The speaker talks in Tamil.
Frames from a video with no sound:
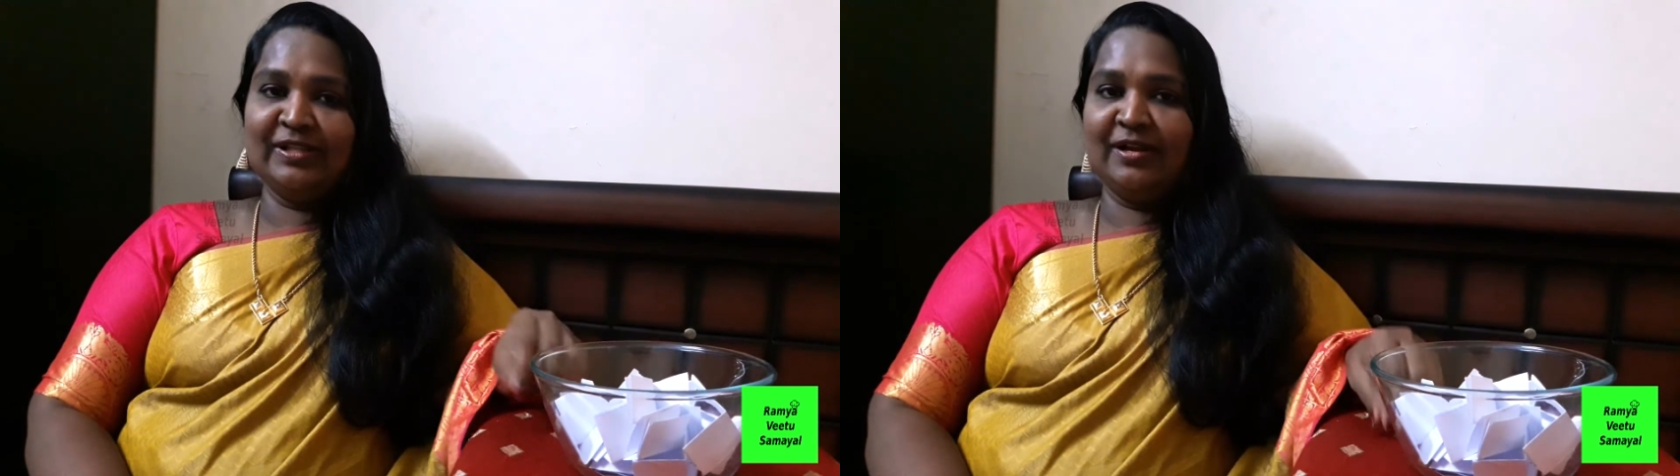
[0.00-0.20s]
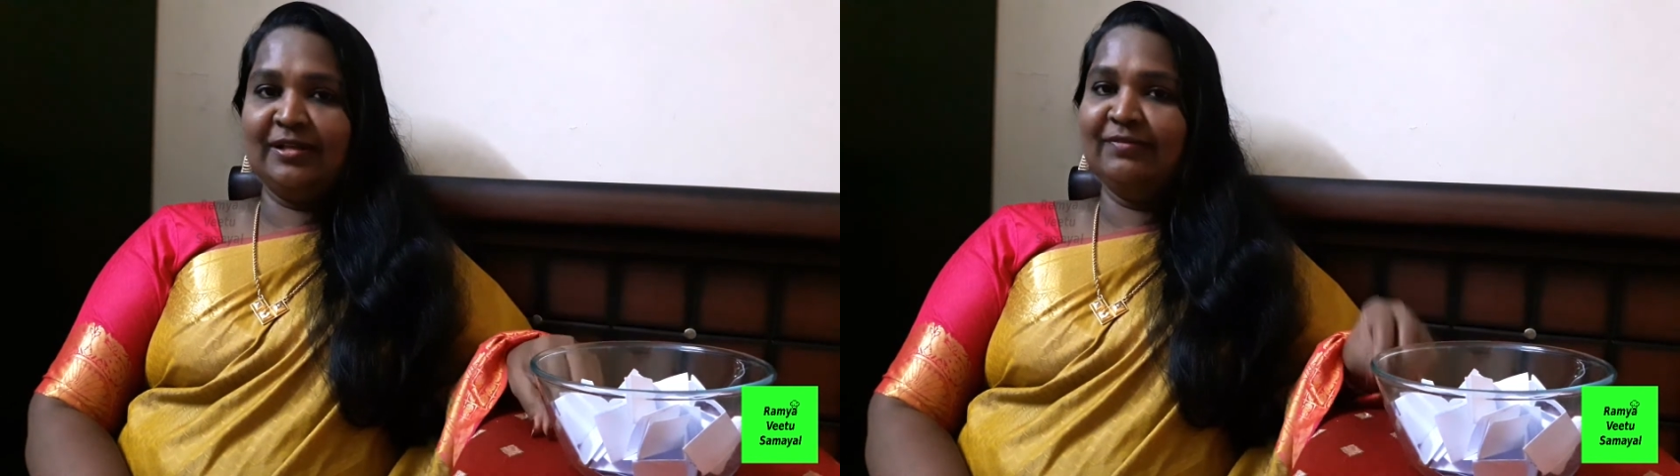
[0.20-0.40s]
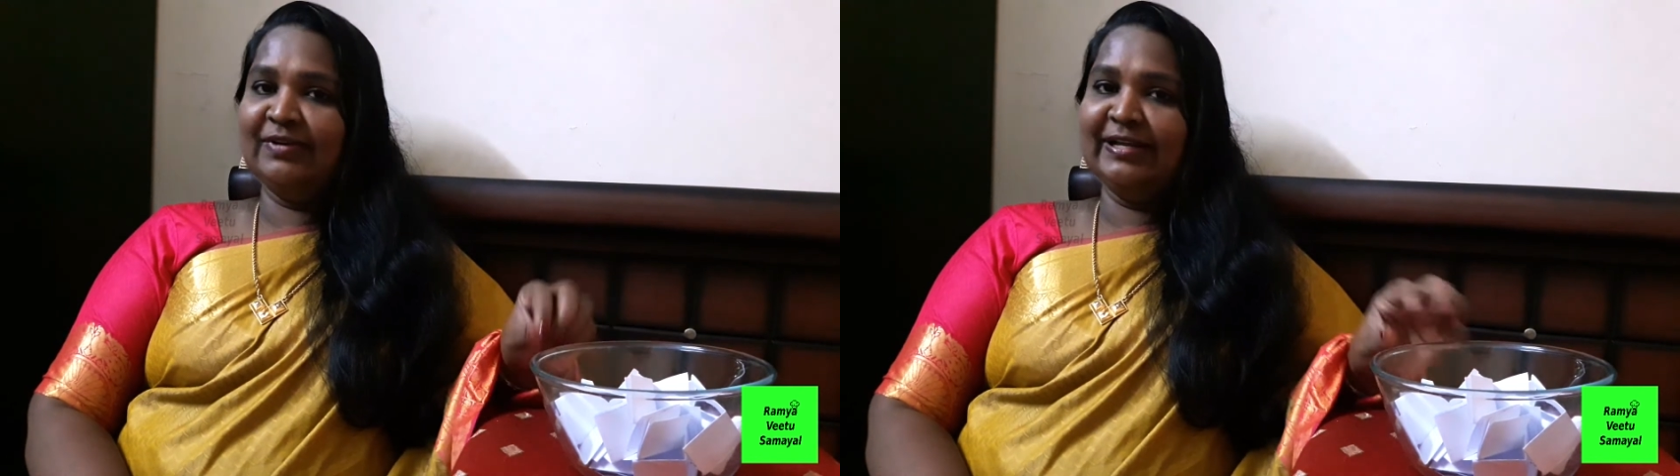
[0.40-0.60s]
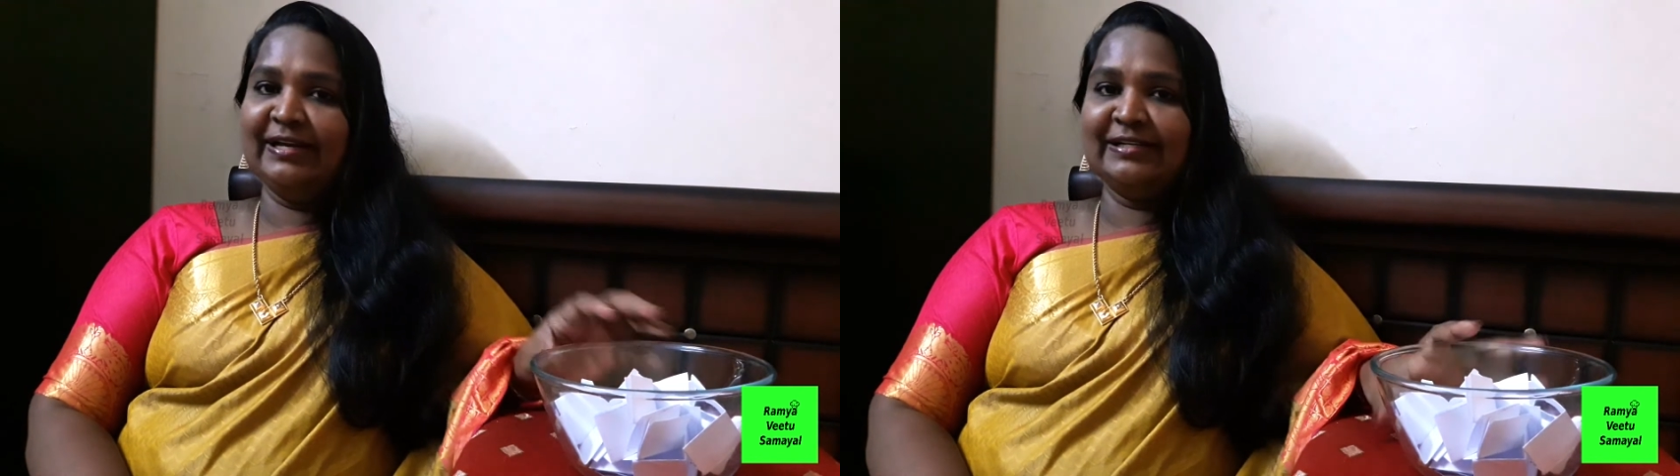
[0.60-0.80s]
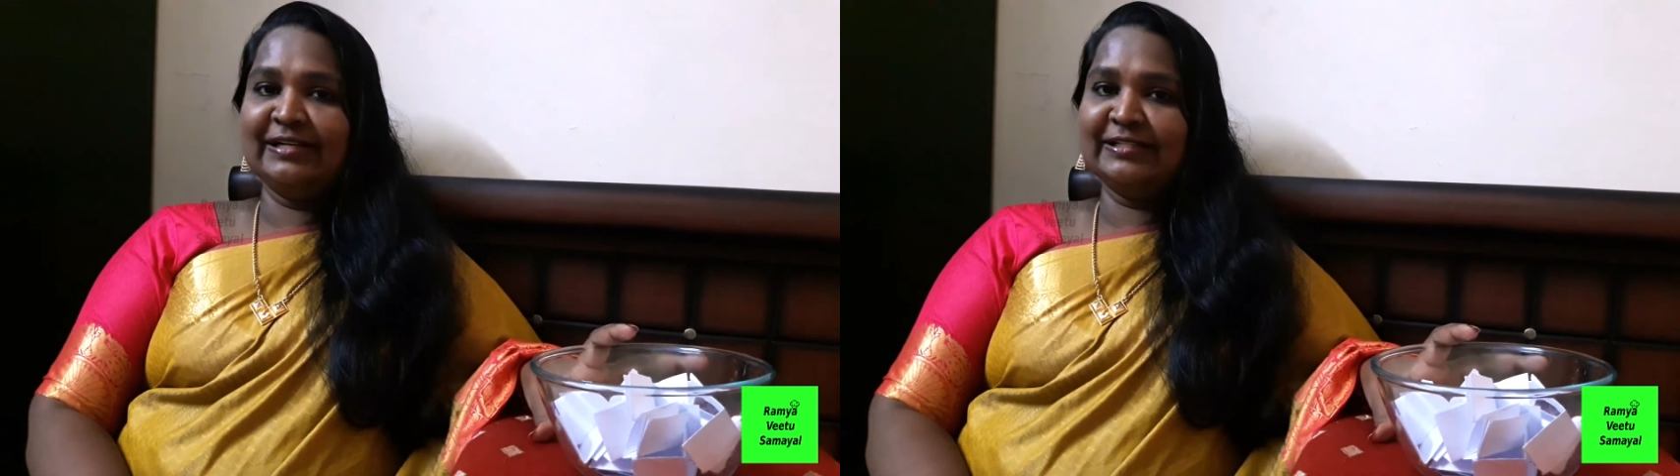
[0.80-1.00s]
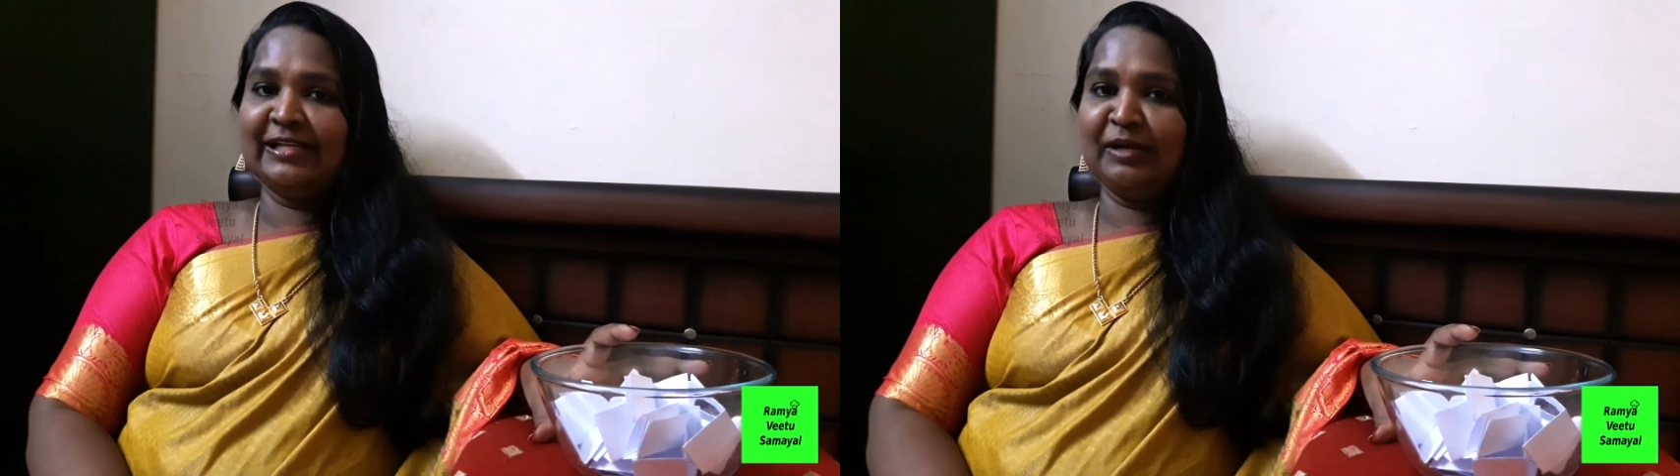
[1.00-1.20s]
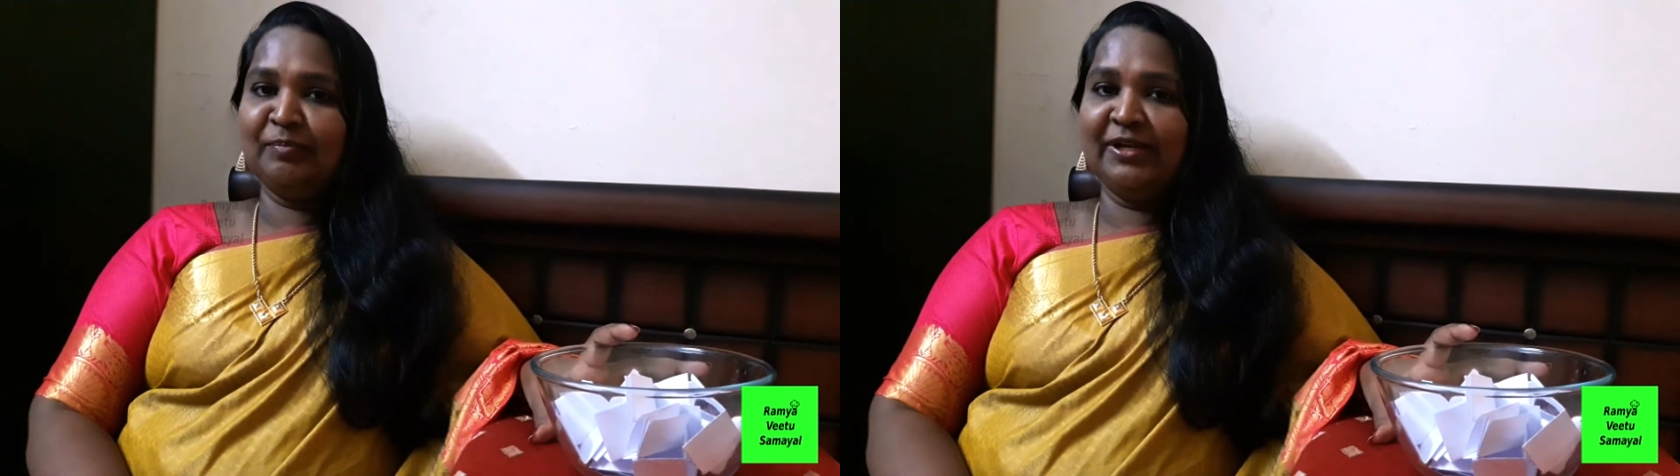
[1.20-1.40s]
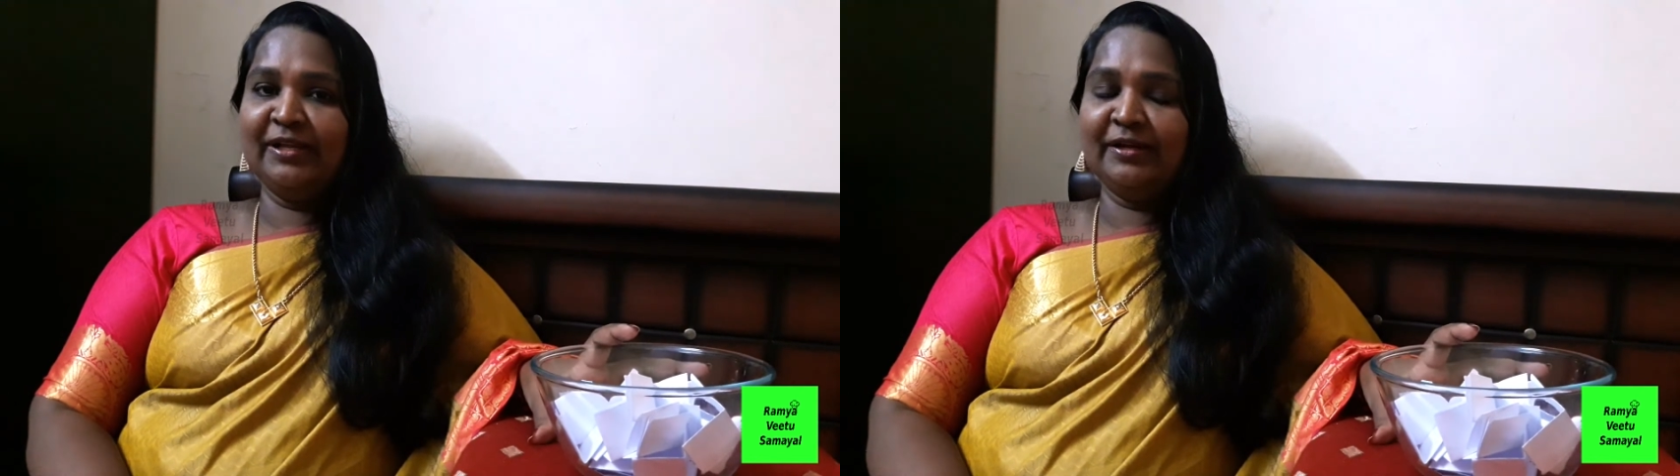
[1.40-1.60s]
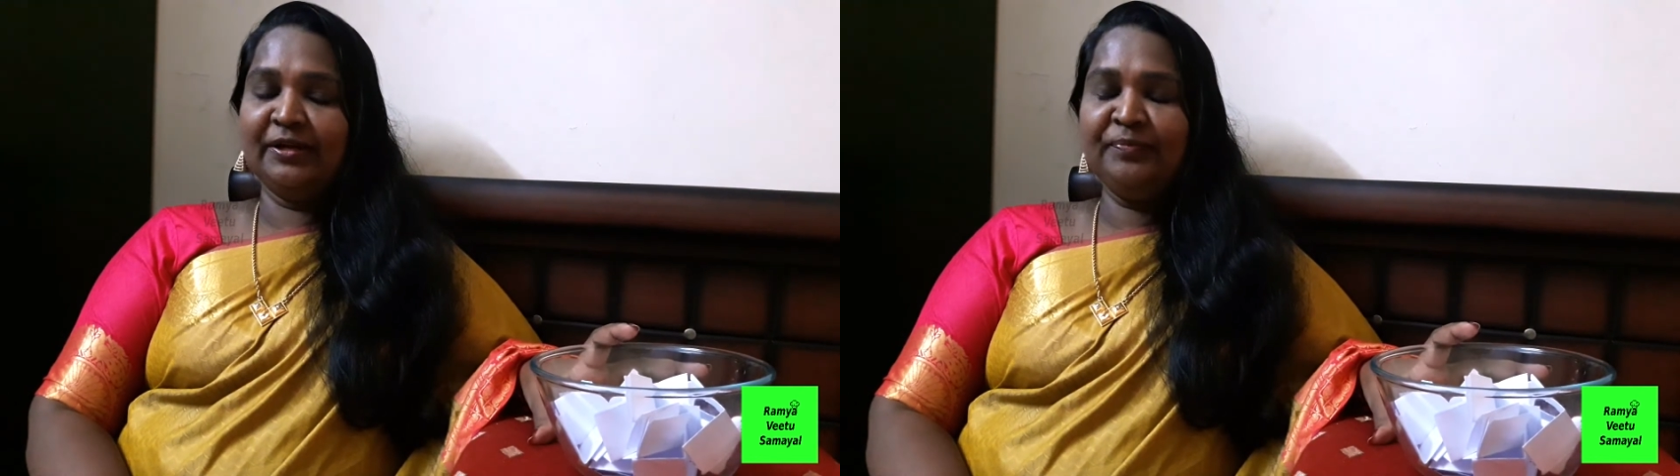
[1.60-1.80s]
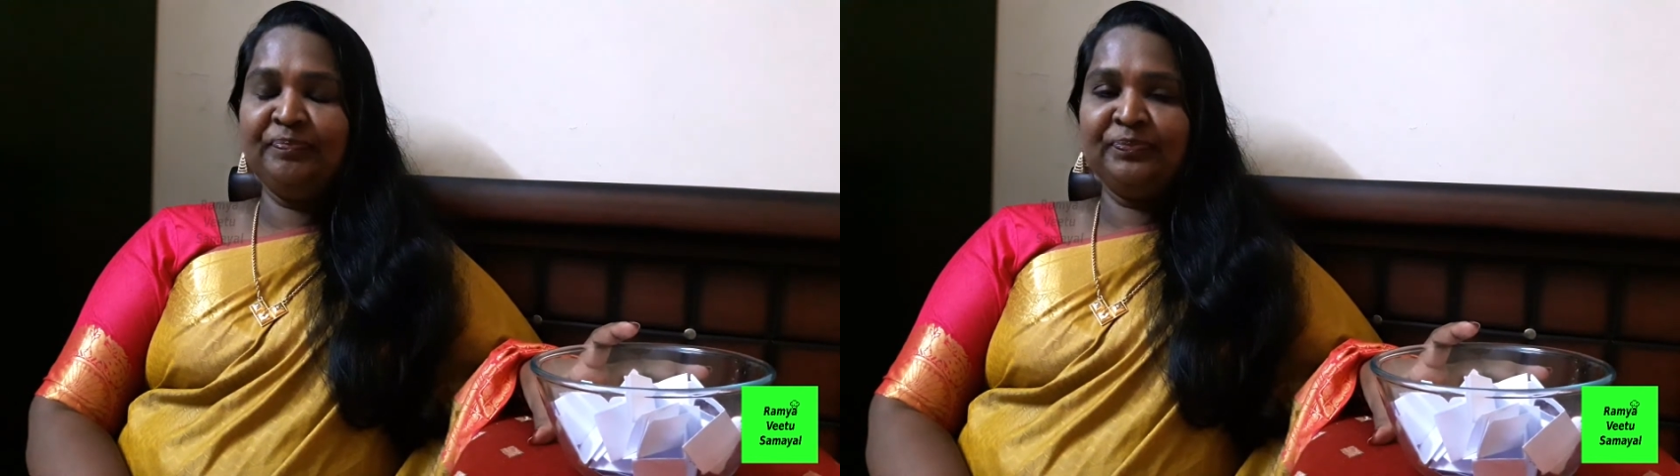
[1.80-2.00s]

தான் நான் அந்த வெட்டிங் டே நான் செலக்ட் பண்ணியிருக்கேன்